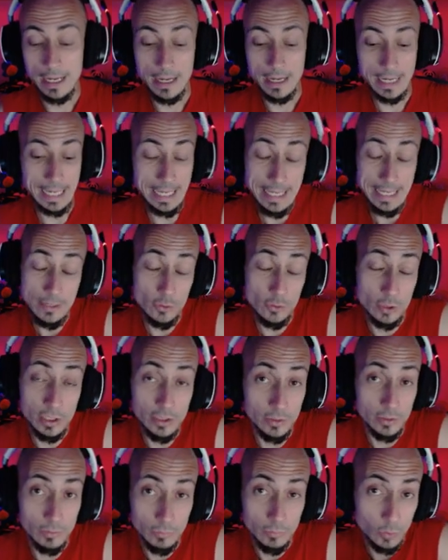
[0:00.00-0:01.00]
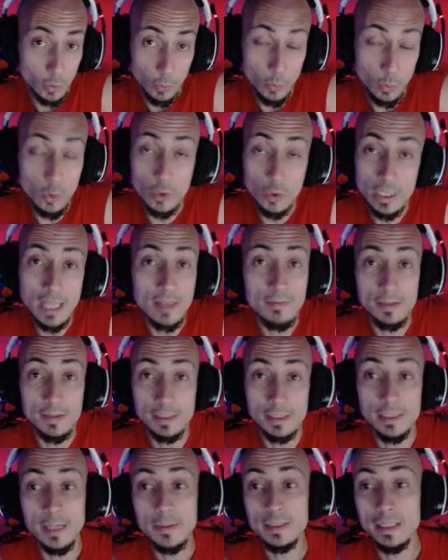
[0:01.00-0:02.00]
que nos introdujo ya
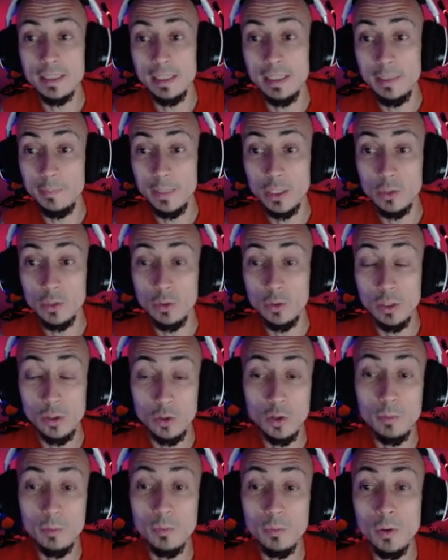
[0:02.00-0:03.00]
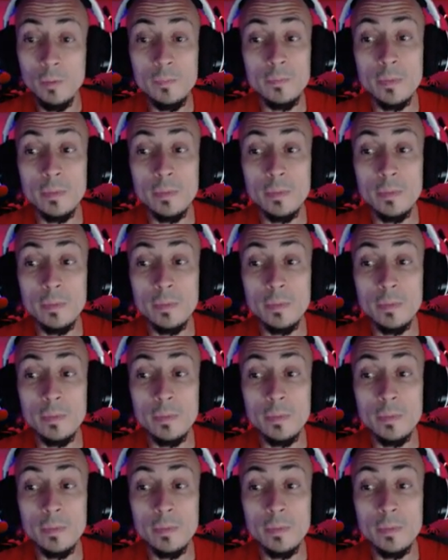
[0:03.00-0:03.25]
definitivamente en el invierno del combo